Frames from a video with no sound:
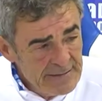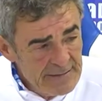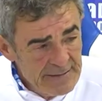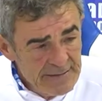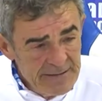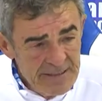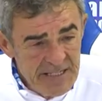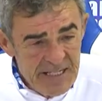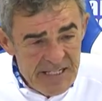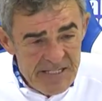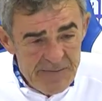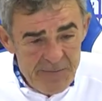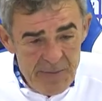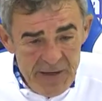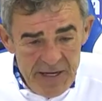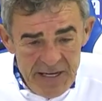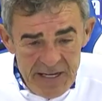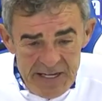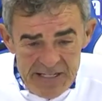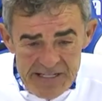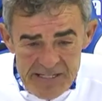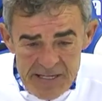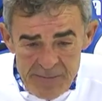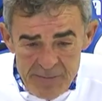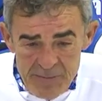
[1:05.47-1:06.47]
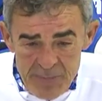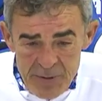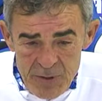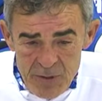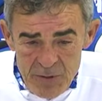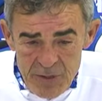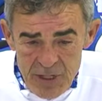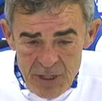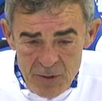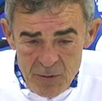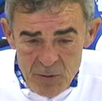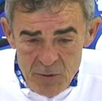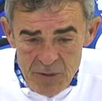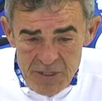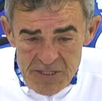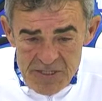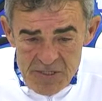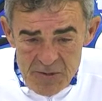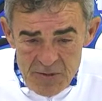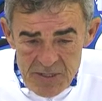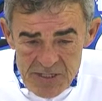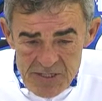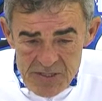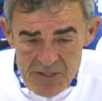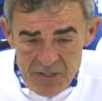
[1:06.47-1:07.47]
di, esperienza in più in alcune
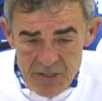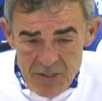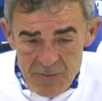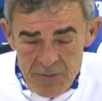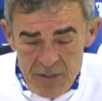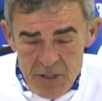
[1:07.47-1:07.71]
situazioni,